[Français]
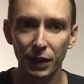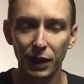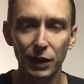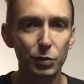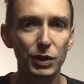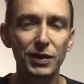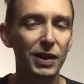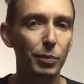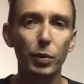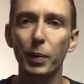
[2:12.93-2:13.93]
Et je me dis,
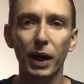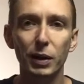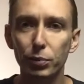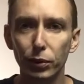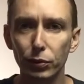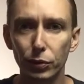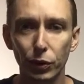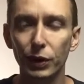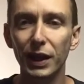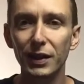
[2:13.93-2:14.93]
c'est un peu pareil pour nous.
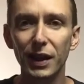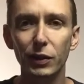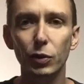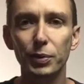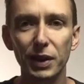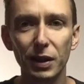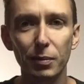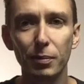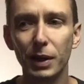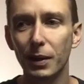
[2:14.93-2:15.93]
On a été adopté,
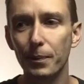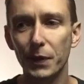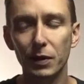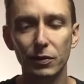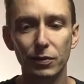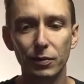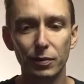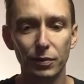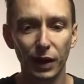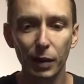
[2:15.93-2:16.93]
mais
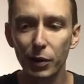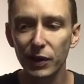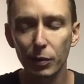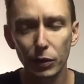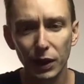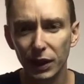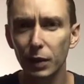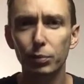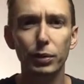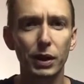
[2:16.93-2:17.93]
vraiment, ça montre à
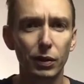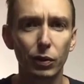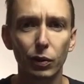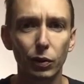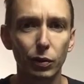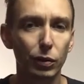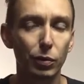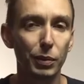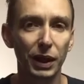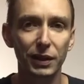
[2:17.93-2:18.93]
quel point on, on
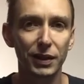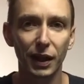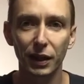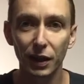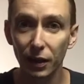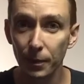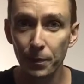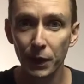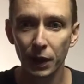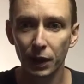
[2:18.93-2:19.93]
méritait rien.
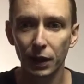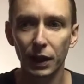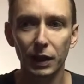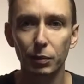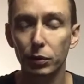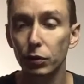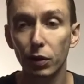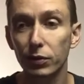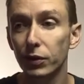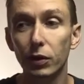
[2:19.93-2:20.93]
Et parce que
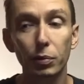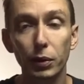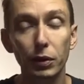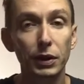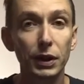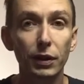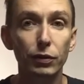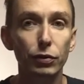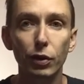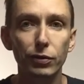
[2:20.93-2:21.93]
l'enfant, pendant qu'il est
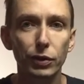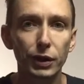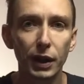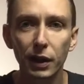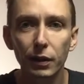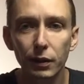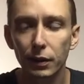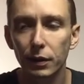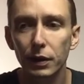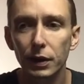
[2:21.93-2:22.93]
dans son orphelinat,
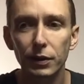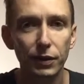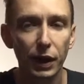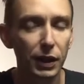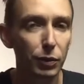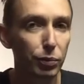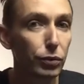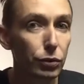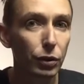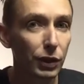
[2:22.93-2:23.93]
euh, il fait rien de
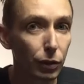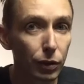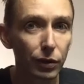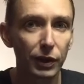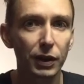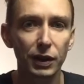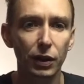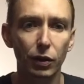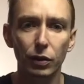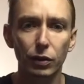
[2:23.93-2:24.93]
plus que les autres. Enfin,
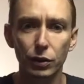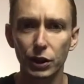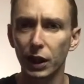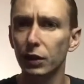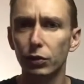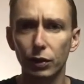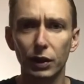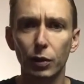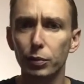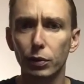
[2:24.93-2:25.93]
D'ailleurs, en, général, quand on
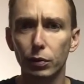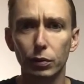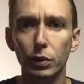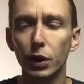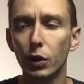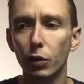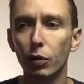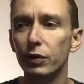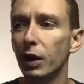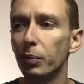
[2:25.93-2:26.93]
adopte, on
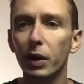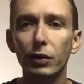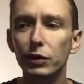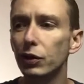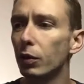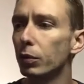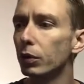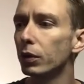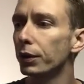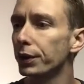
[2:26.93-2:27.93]
ne vient pas en disant
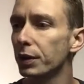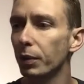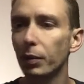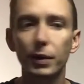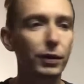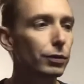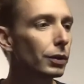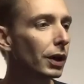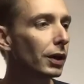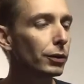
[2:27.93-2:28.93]
bon, euh, j'aimerais bien
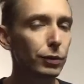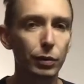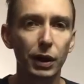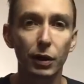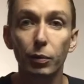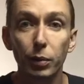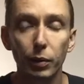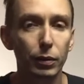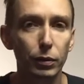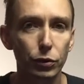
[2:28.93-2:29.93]
celui-là ou celui-là.
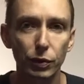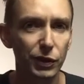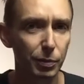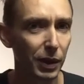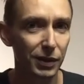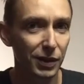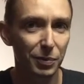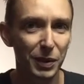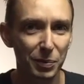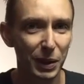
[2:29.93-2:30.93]
On ne choisit pas, ça
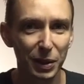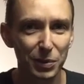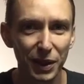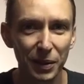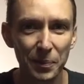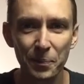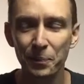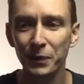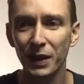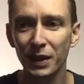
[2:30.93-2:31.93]
se passe pas comme ça.
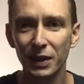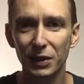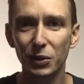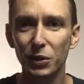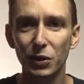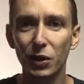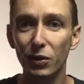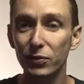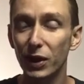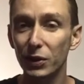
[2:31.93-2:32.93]
Donc
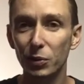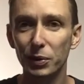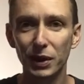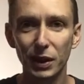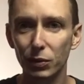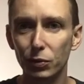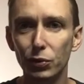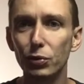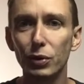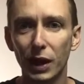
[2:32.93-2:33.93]
l'enfant adopté ou
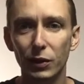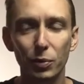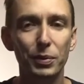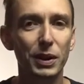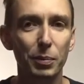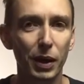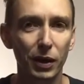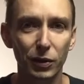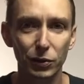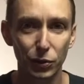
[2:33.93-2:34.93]
nous adoptés
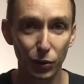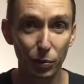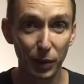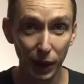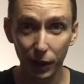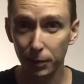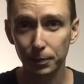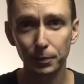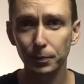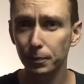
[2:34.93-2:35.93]
par euh, Dieu le Père,
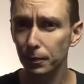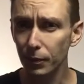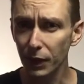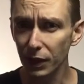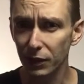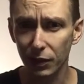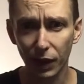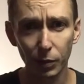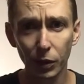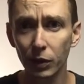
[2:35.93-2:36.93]
c'est
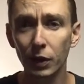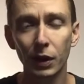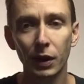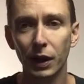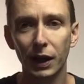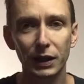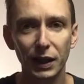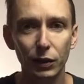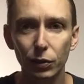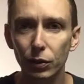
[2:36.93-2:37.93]
vraiment un
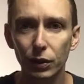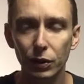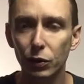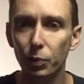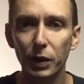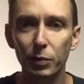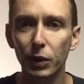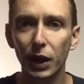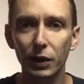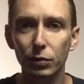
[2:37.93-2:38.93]
cadeau
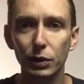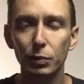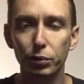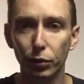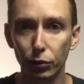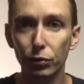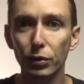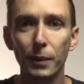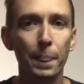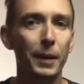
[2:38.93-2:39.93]
complètement gratuit pour
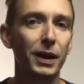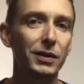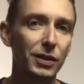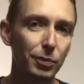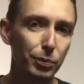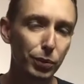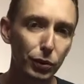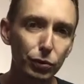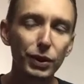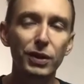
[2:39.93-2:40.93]
nous et c'est
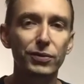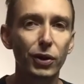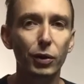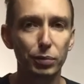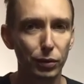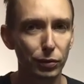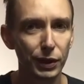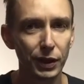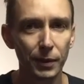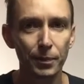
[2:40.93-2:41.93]
beaucoup d'efforts pour
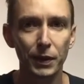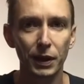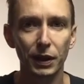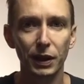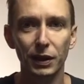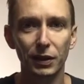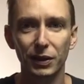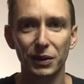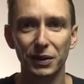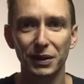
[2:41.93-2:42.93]
lui. Et,
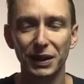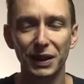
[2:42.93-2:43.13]
euh,